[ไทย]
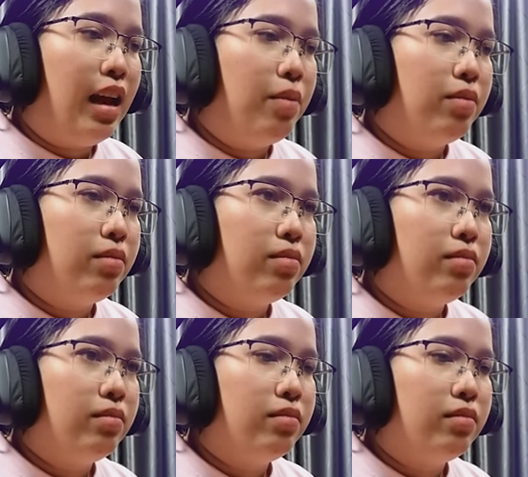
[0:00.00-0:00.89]
อ้าว
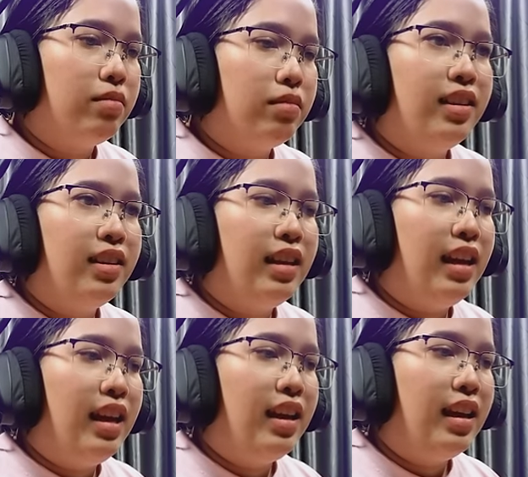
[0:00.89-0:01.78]

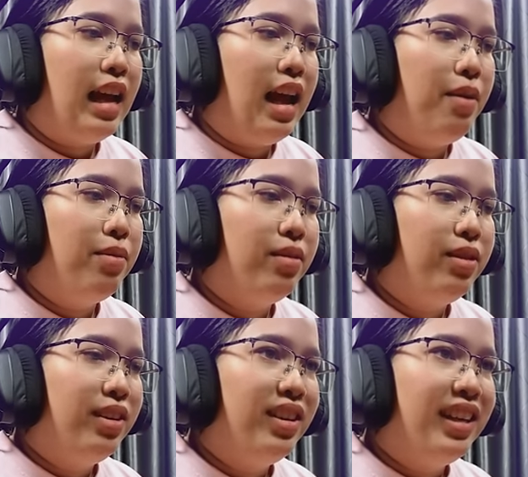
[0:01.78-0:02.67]
เอ๊ะอ้าว
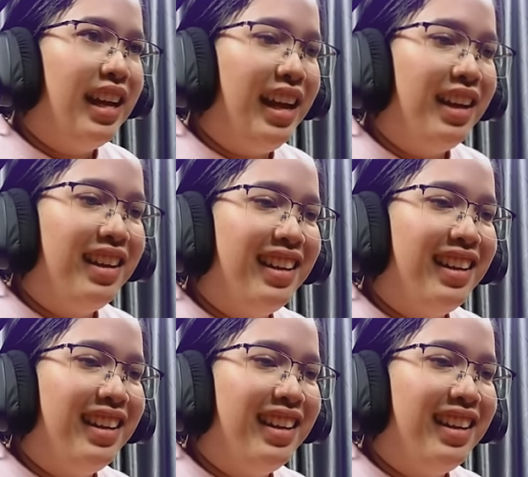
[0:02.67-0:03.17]
เฮ้